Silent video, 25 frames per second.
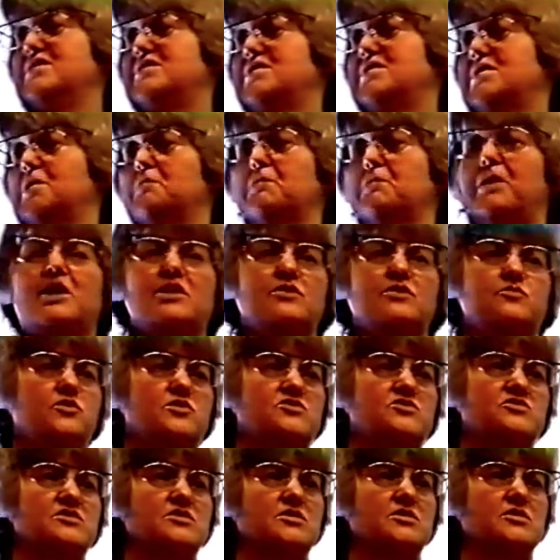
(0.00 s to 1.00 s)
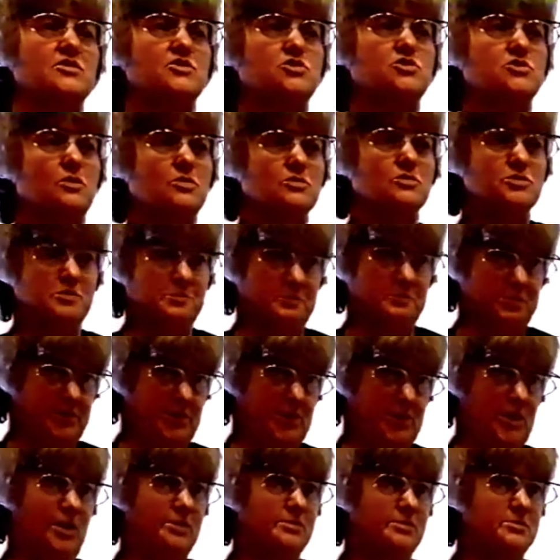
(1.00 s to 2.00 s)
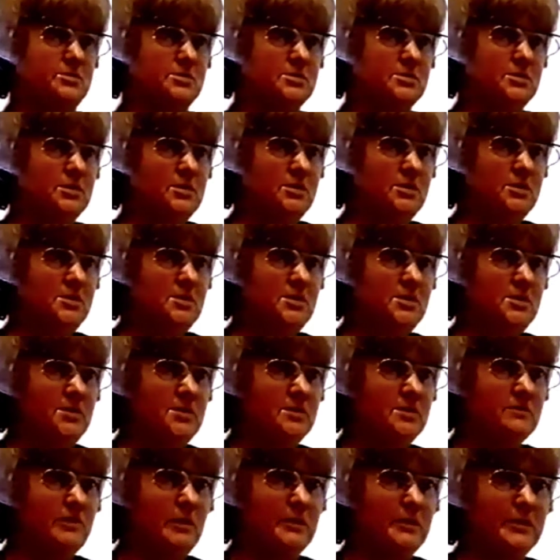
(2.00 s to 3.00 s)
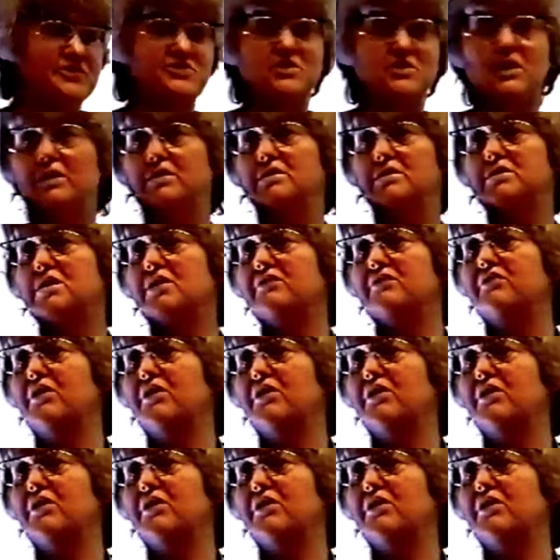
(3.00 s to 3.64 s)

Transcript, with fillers: nicht gemacht wird, sind Ihre Chancen brillant, weil man es gar nicht